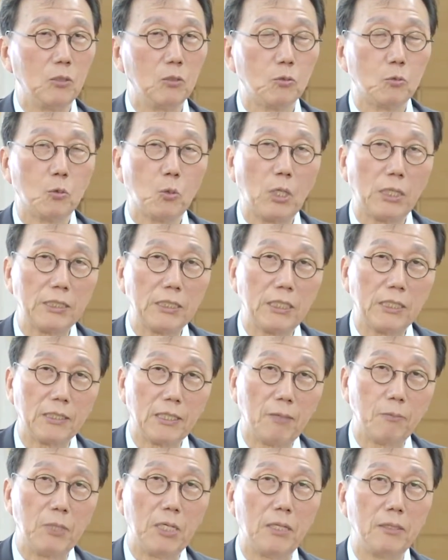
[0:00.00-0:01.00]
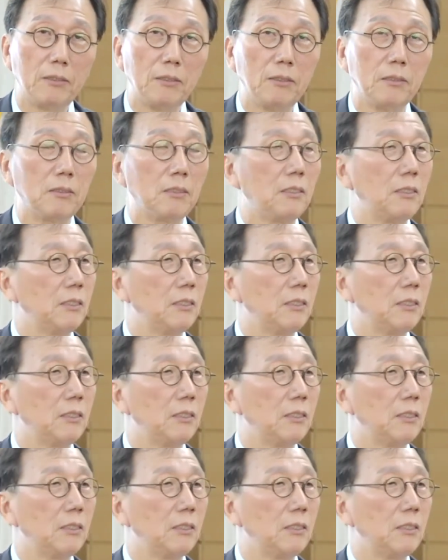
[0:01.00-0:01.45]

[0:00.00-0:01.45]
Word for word: 두 가지가 되면